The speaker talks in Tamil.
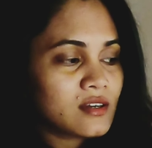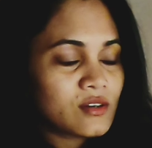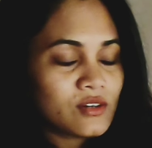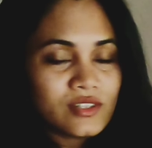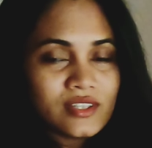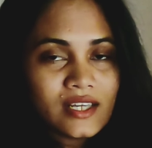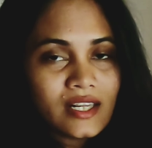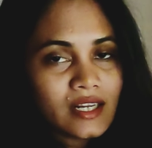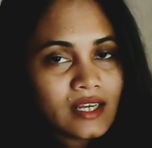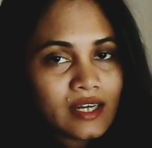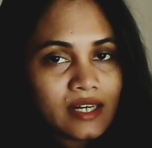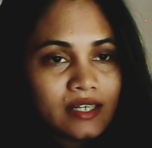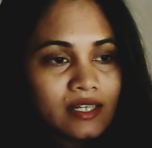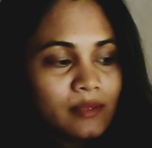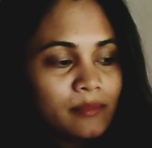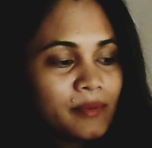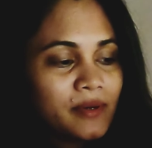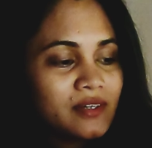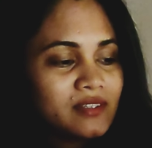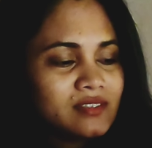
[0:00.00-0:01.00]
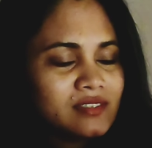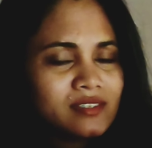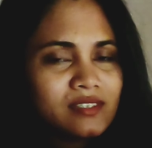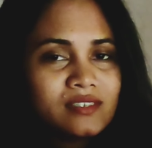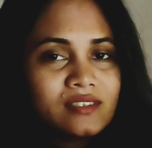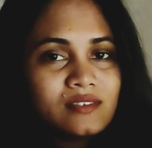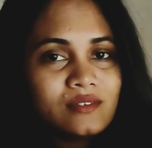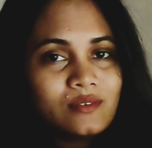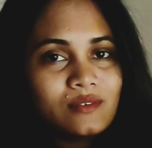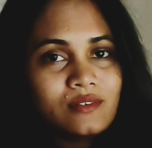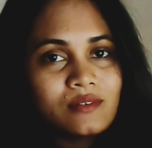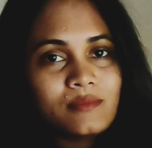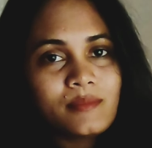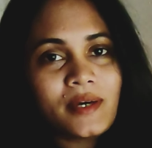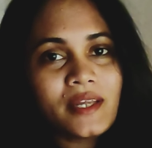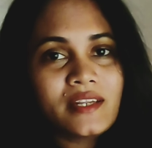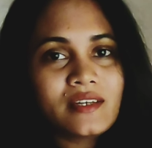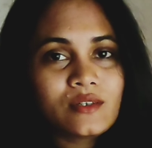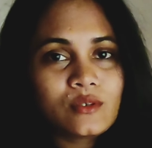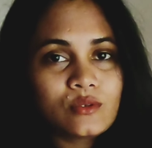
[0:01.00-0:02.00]
குழந்தைங்களுக்கு கண்டிப்பாக வந்துட்டு ஒரு
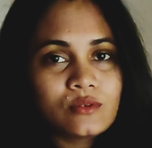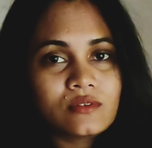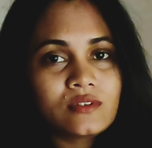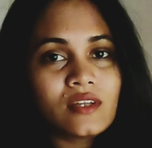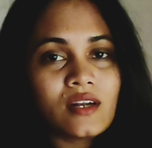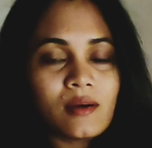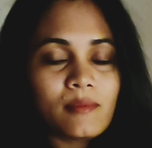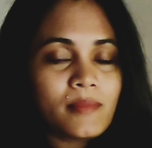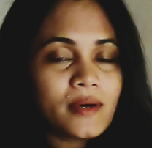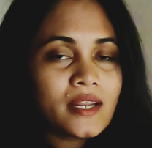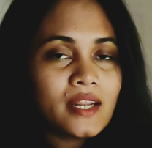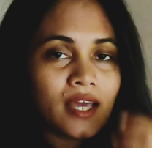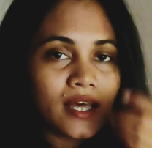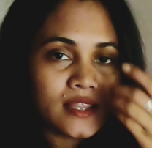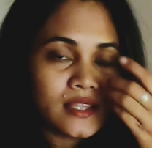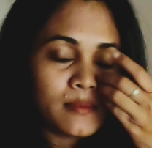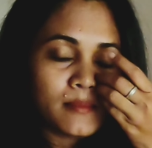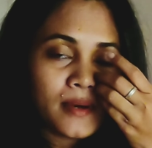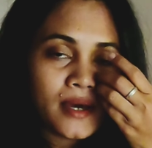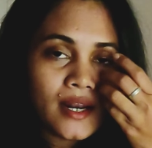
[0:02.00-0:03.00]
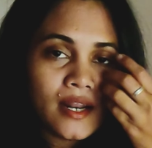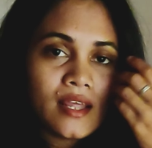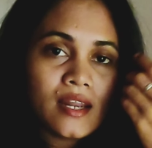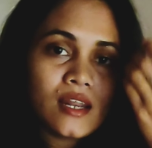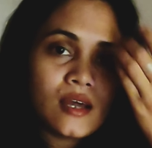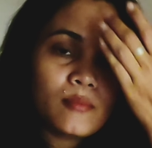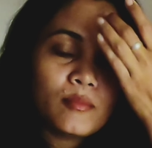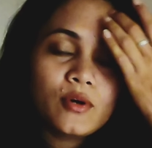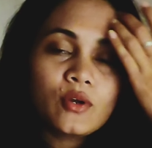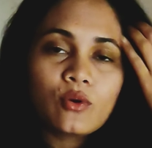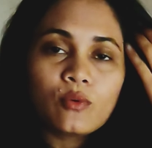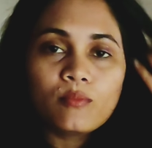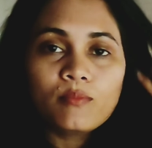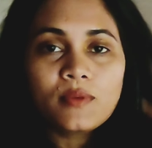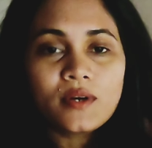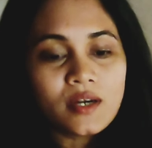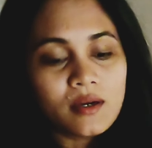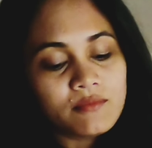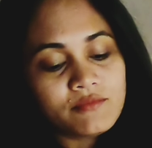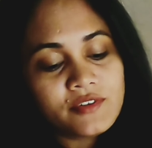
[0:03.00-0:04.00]
மாதிரி குத்துறா மாதிரி அந்த மாதிரிலாம் இல்லாமல்
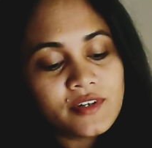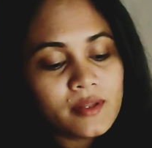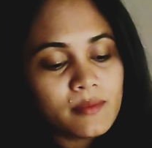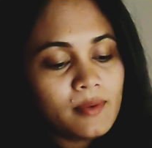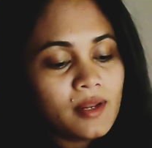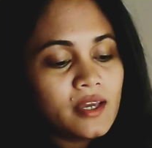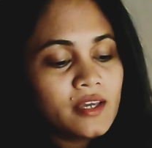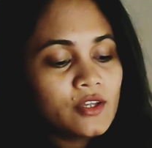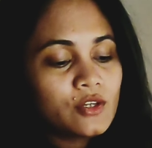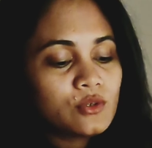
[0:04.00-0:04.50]
ரொம்ப கம்ஃபர்டபுளாக